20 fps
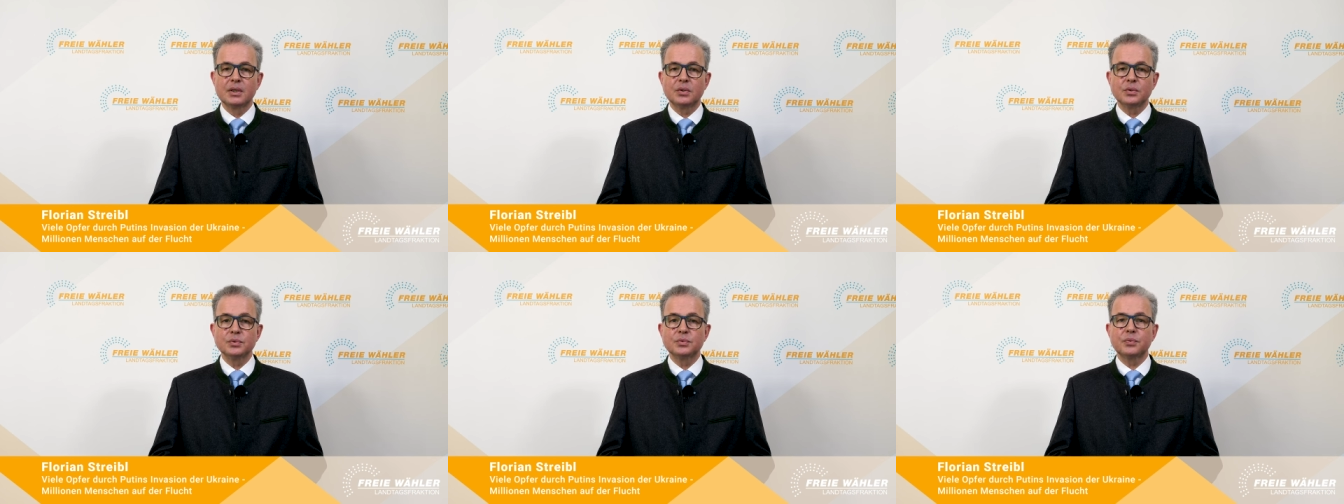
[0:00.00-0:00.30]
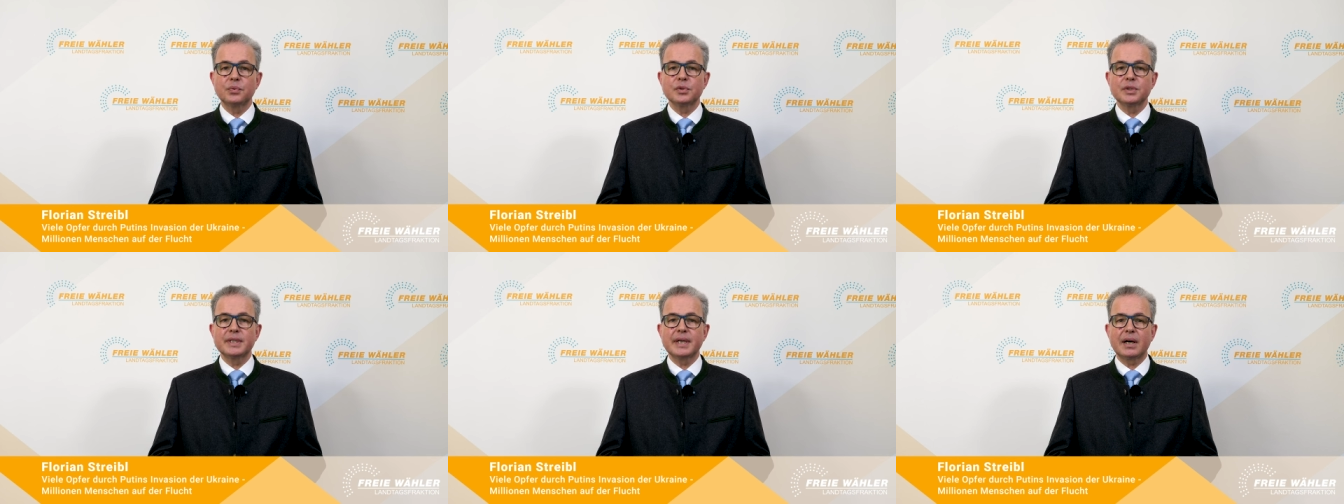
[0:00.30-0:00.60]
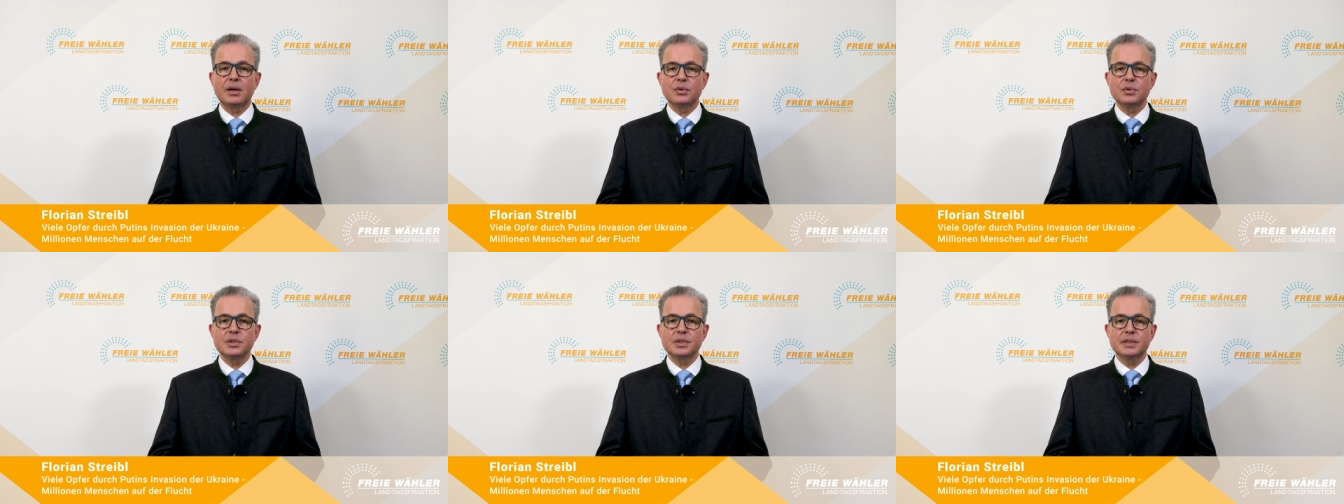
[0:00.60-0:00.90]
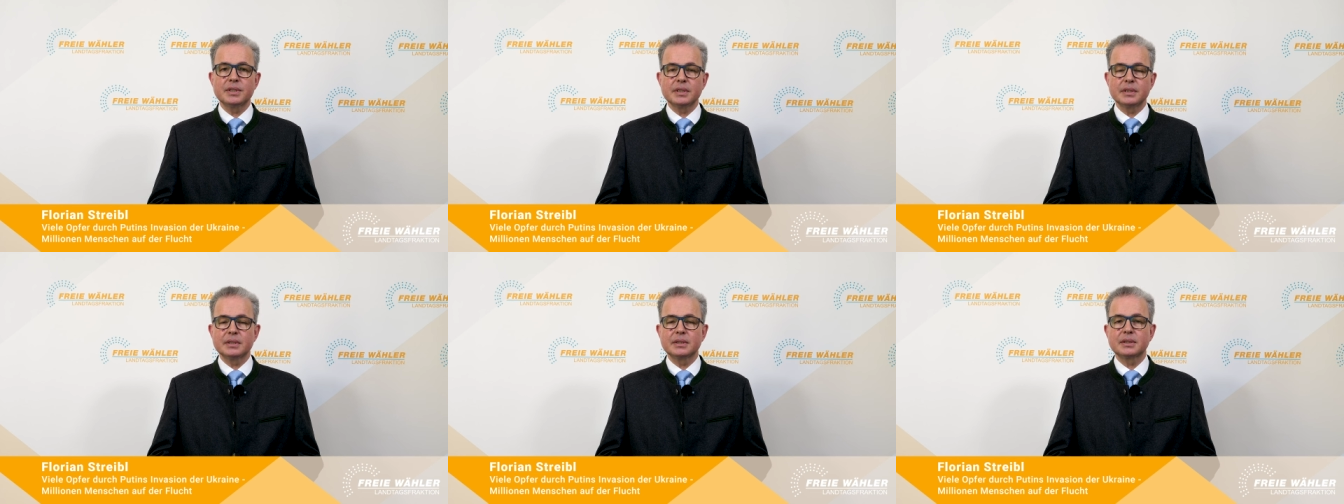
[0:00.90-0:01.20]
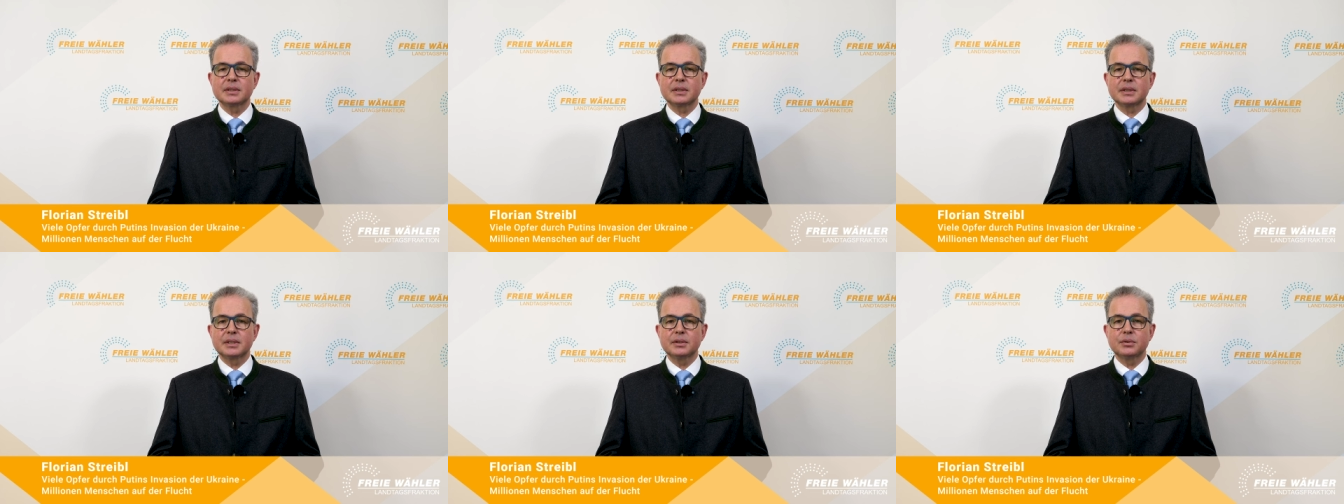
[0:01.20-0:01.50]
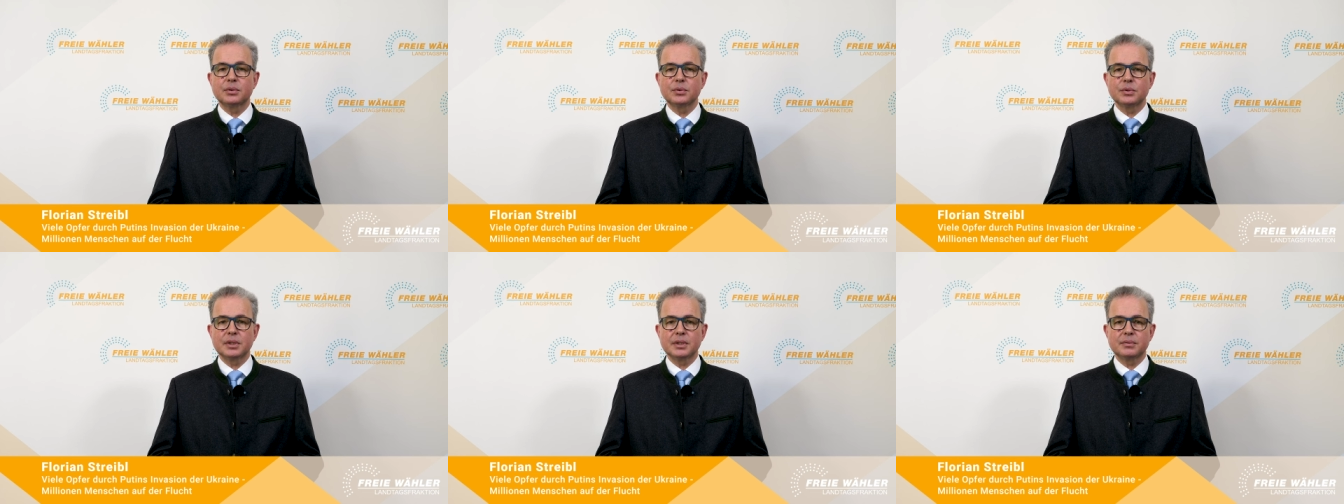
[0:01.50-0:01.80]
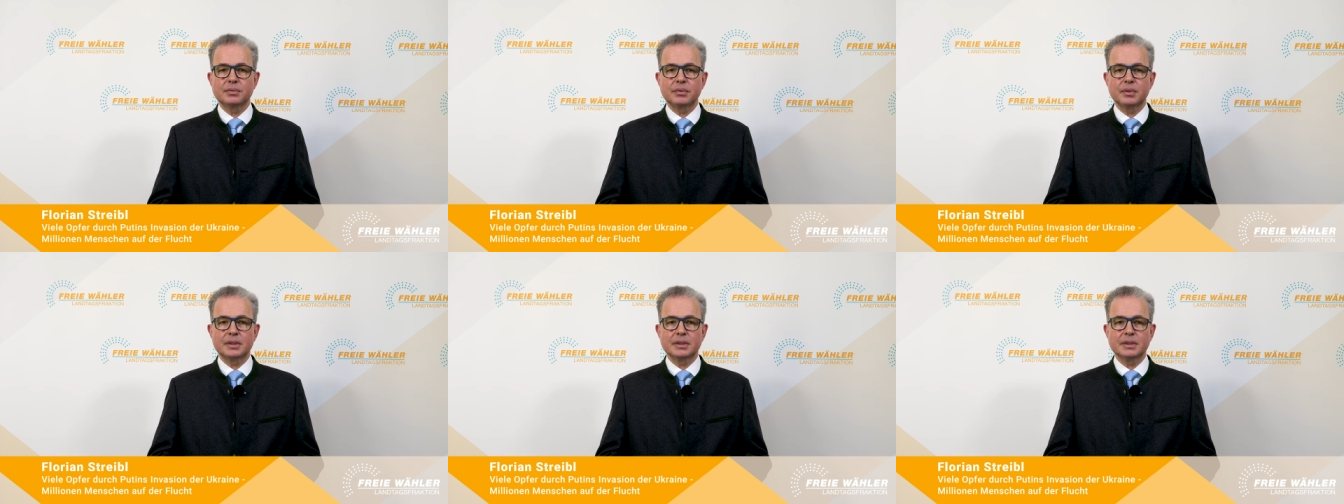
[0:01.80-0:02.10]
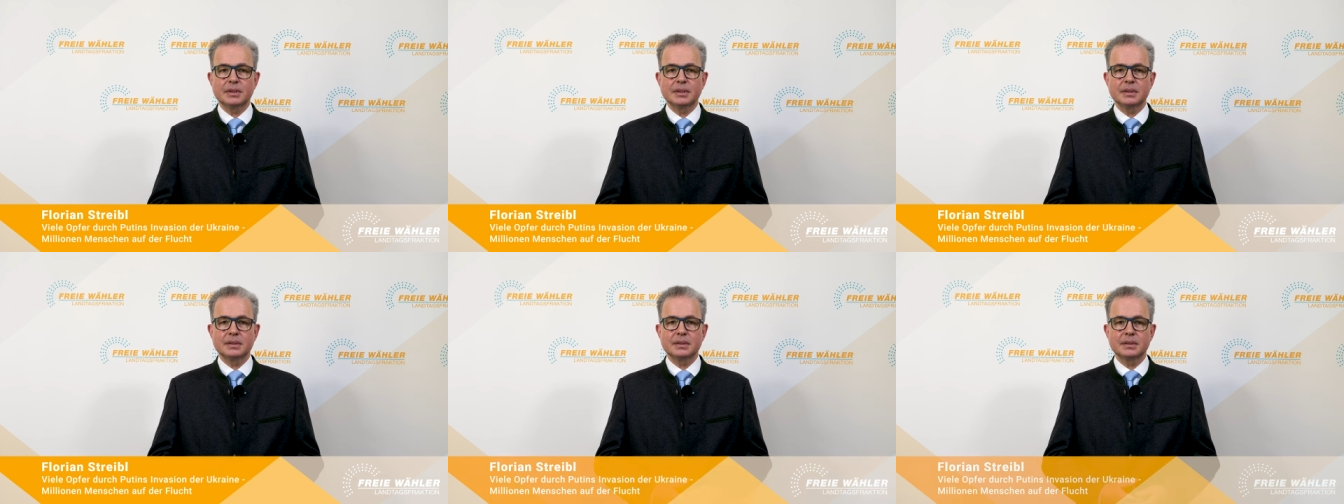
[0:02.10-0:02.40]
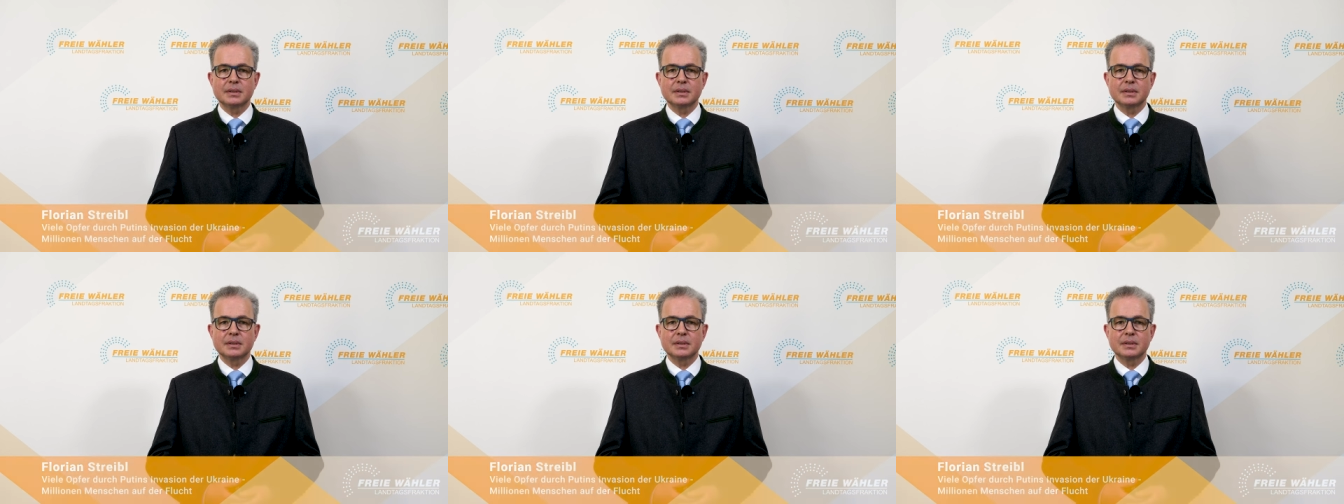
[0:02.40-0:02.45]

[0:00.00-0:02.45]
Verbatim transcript: und wohl Tausende getötet worden.